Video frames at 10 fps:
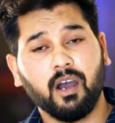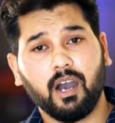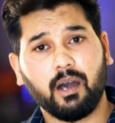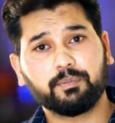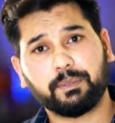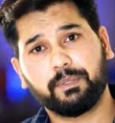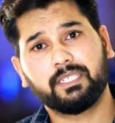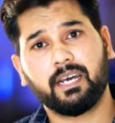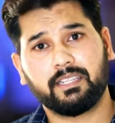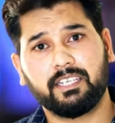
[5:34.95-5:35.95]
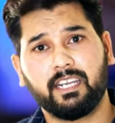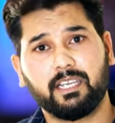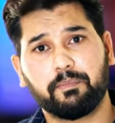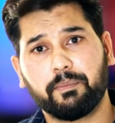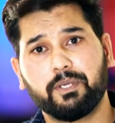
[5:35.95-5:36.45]
आप सभी जानते हैं कि
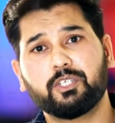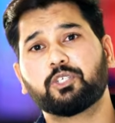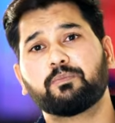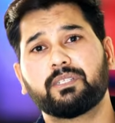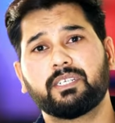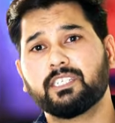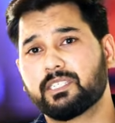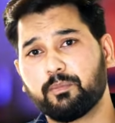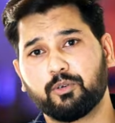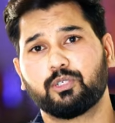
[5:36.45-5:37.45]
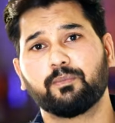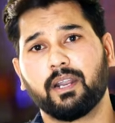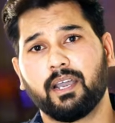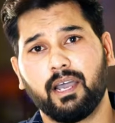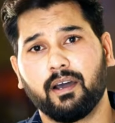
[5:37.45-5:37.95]
प्रभु यीशु मसीह ने सब कुछ
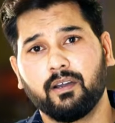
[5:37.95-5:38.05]
बनाया